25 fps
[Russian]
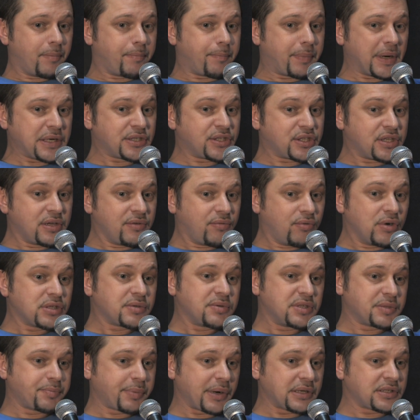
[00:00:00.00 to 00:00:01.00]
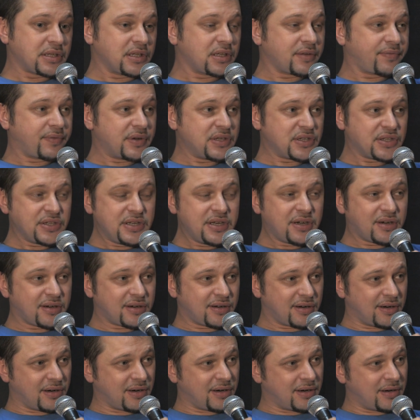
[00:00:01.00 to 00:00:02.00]
почти 80% из
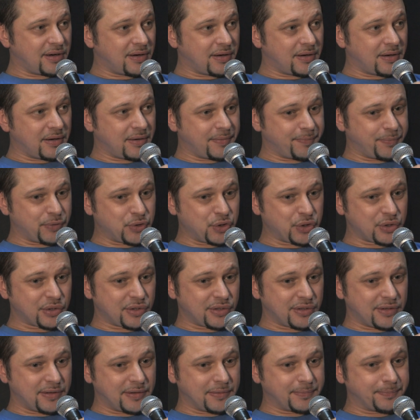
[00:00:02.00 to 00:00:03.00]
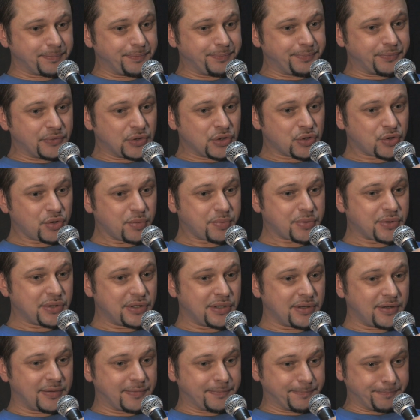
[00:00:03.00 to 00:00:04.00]
них, э, значит, э,
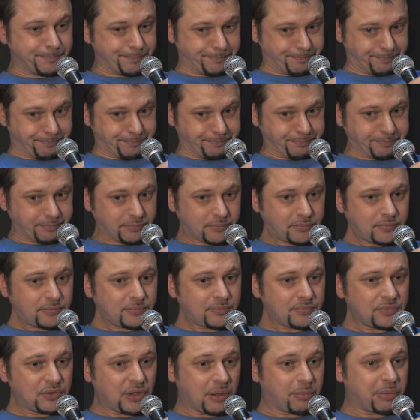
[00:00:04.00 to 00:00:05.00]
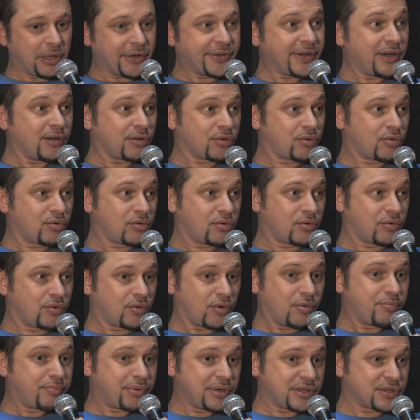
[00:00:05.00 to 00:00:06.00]
собственно, обладают
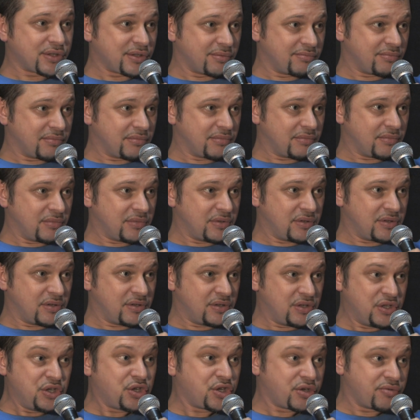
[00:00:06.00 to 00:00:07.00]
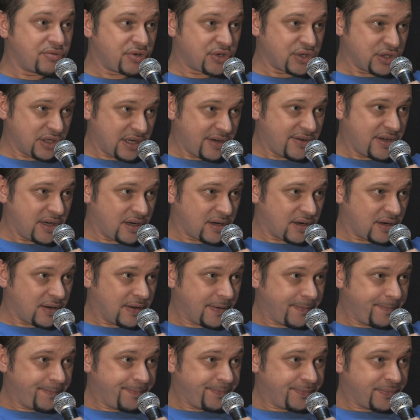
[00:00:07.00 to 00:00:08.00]
комплексом нищего человека.
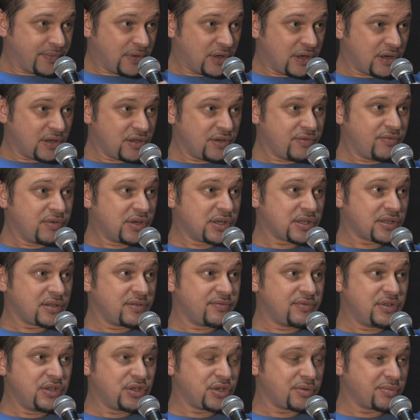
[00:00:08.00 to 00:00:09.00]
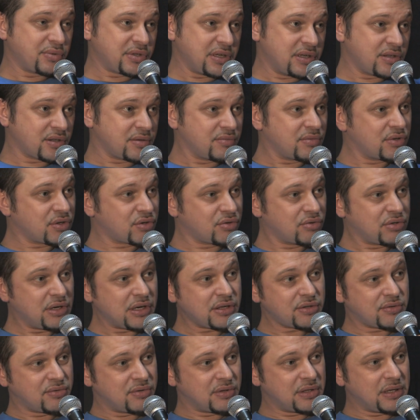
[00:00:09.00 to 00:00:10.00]
Они выросли в нищем советском
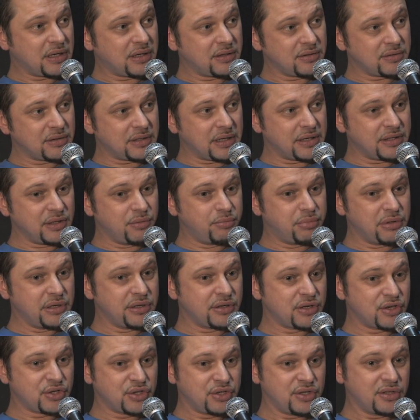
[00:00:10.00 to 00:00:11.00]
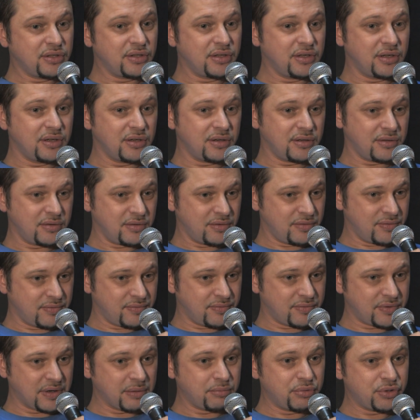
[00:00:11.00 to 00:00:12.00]
государстве, да, они были рождены э,
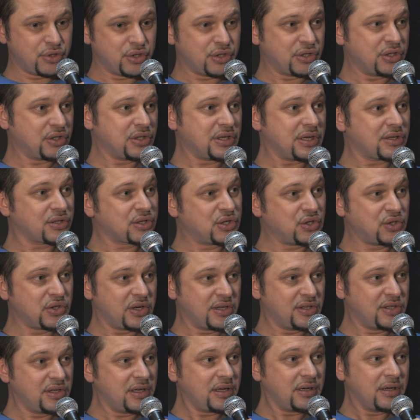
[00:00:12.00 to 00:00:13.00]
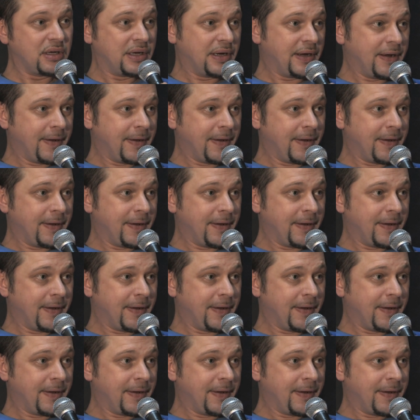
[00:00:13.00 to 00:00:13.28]
в рабочей крестьянской среде,